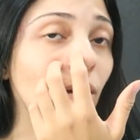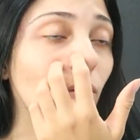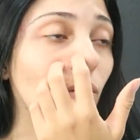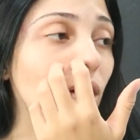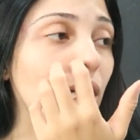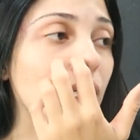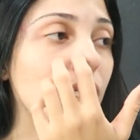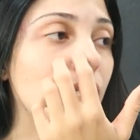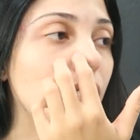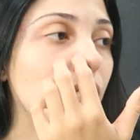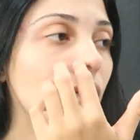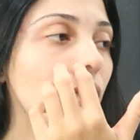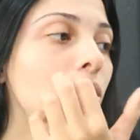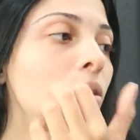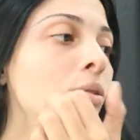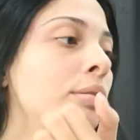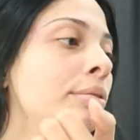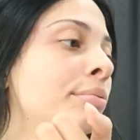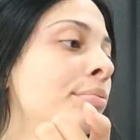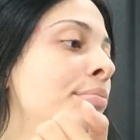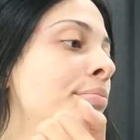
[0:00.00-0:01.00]
agora
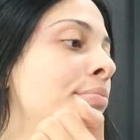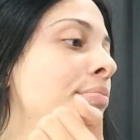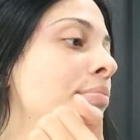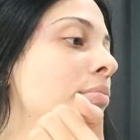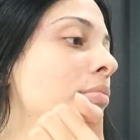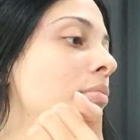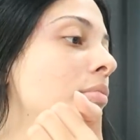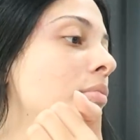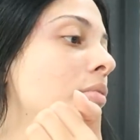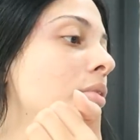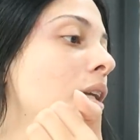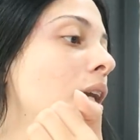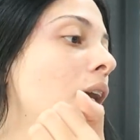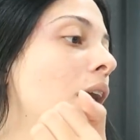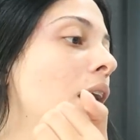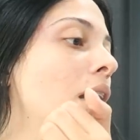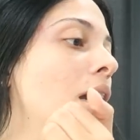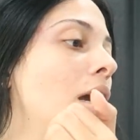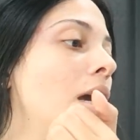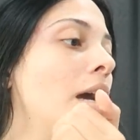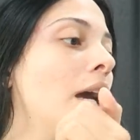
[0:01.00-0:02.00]
são
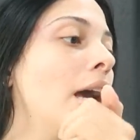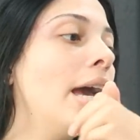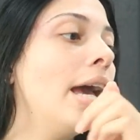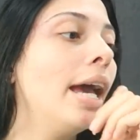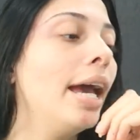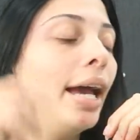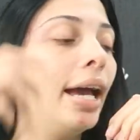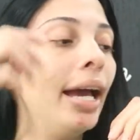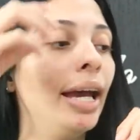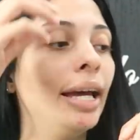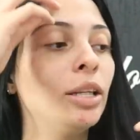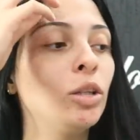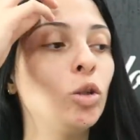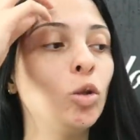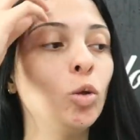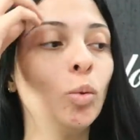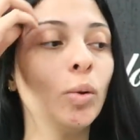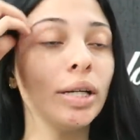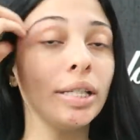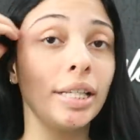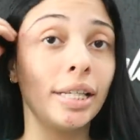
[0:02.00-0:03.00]
é,
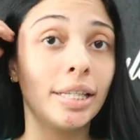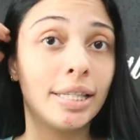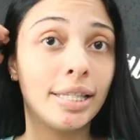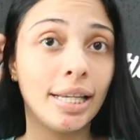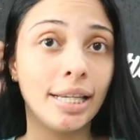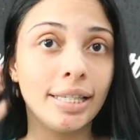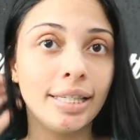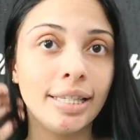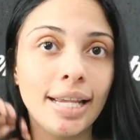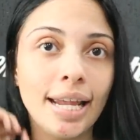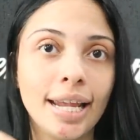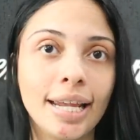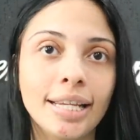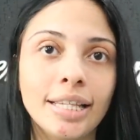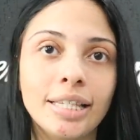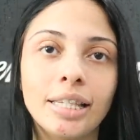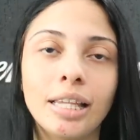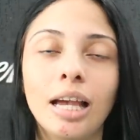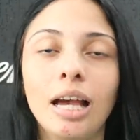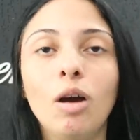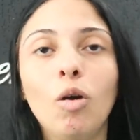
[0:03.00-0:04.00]

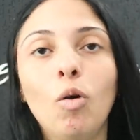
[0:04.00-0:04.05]
2h16.